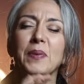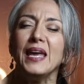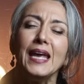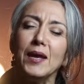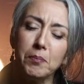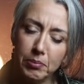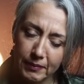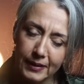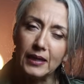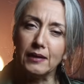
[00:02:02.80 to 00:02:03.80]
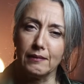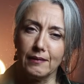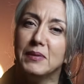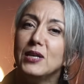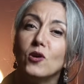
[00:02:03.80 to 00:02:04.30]
Bip yiyin.
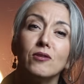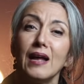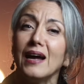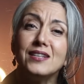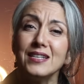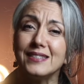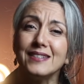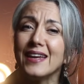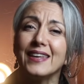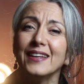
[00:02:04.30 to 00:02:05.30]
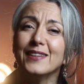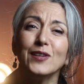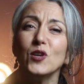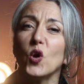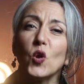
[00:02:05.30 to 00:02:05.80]
Milyonlarca sinek
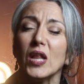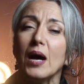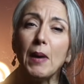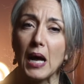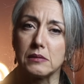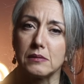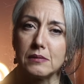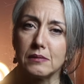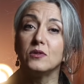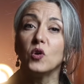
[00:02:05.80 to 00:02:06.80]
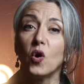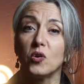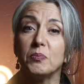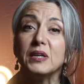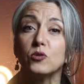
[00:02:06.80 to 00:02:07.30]
yanılıyor olamaz
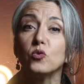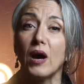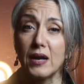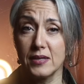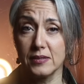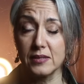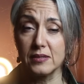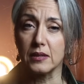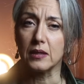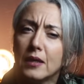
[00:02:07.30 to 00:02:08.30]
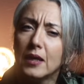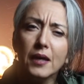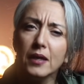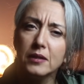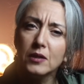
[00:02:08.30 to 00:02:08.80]
diyor bir duvar yazısı. Ya
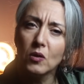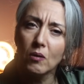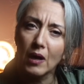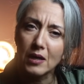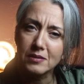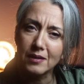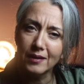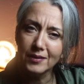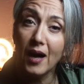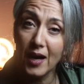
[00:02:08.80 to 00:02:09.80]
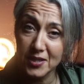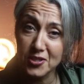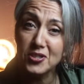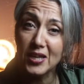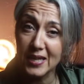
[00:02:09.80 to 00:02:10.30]
yanılıyorlarsa
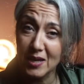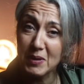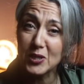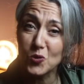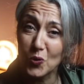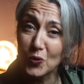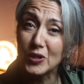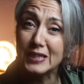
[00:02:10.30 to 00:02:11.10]
aynı şeyi yemek zorunda